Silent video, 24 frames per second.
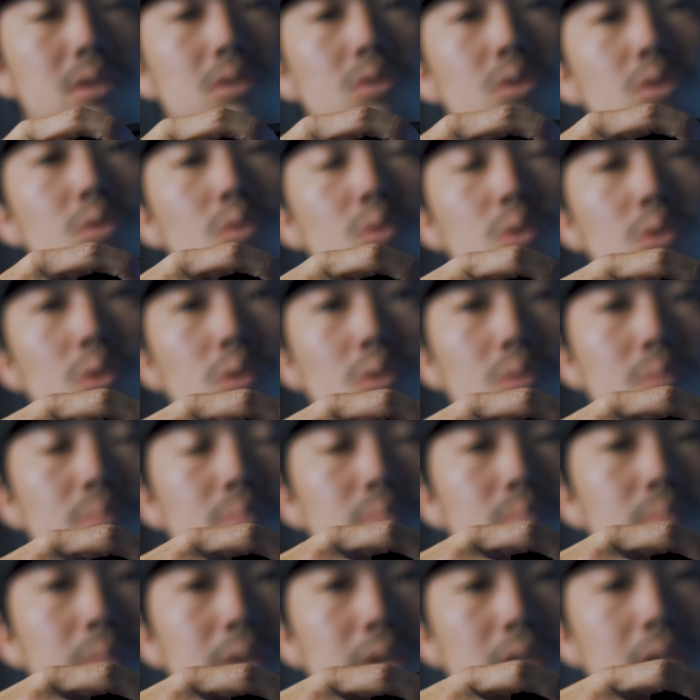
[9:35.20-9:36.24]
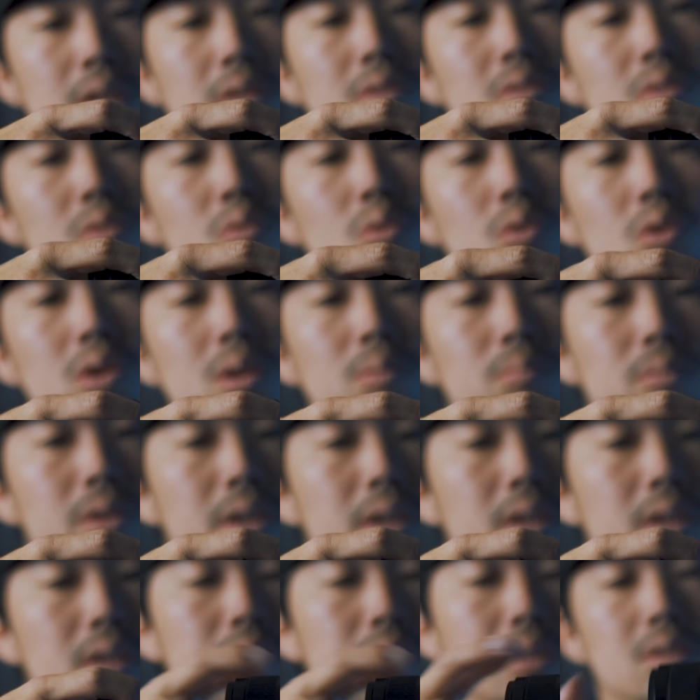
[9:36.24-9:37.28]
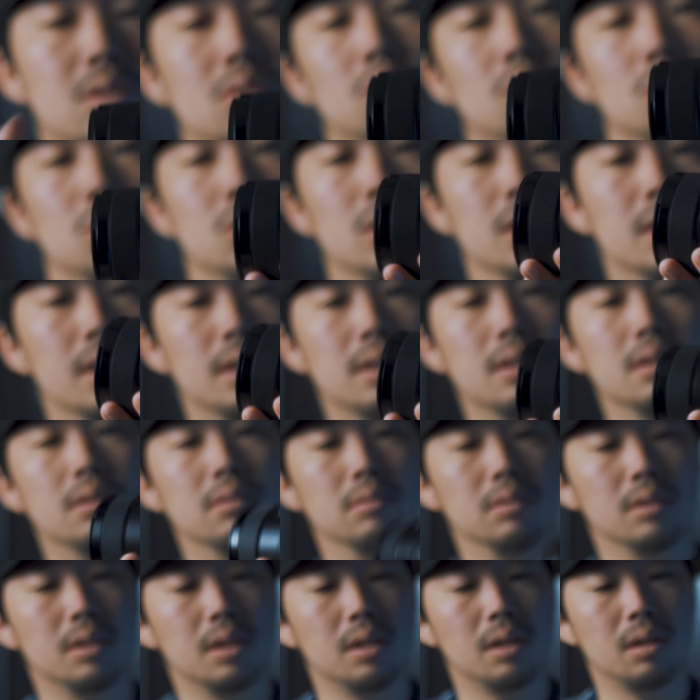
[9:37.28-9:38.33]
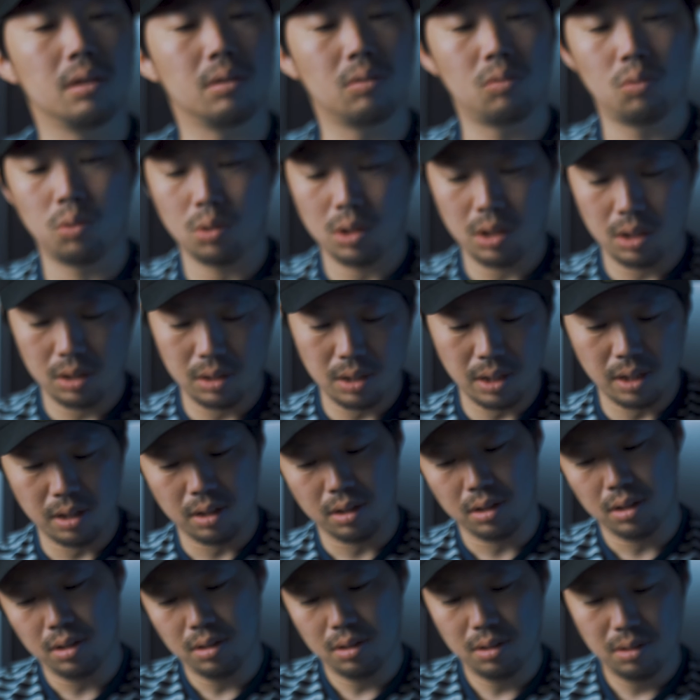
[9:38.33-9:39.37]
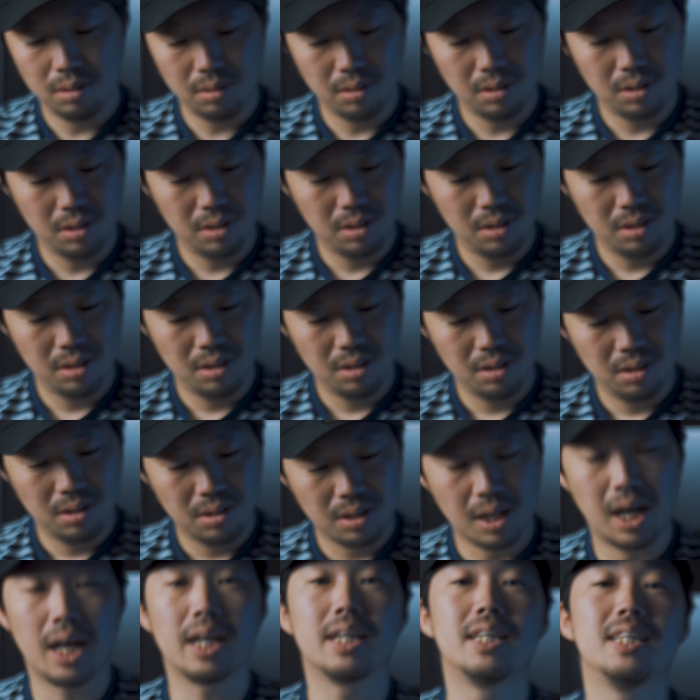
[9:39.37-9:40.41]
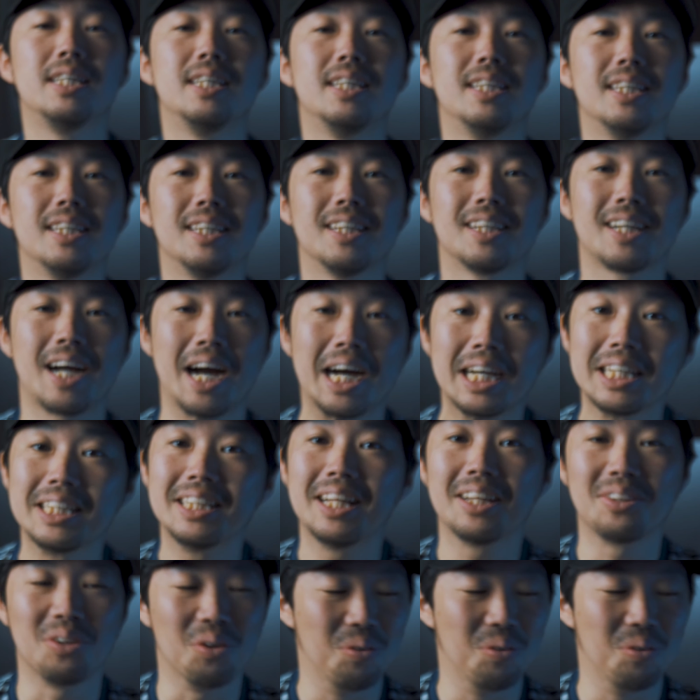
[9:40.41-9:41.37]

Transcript: スをオートマニュアル、ここでもね、入れることができるんで、これね、買い、買いだ